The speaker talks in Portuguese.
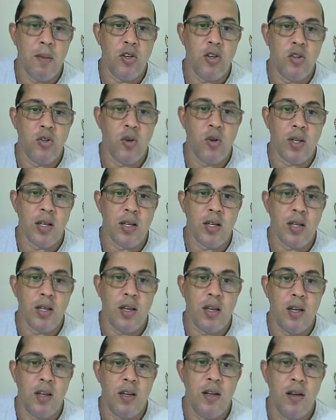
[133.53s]
vai, ficar na sua
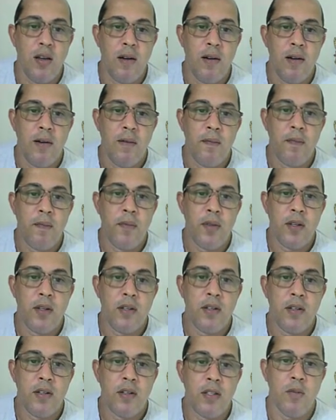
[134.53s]
frente e você vai ficar no
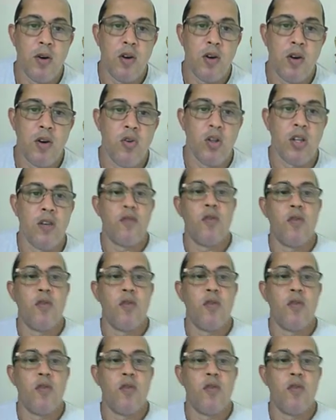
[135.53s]
segundo. Se aparecer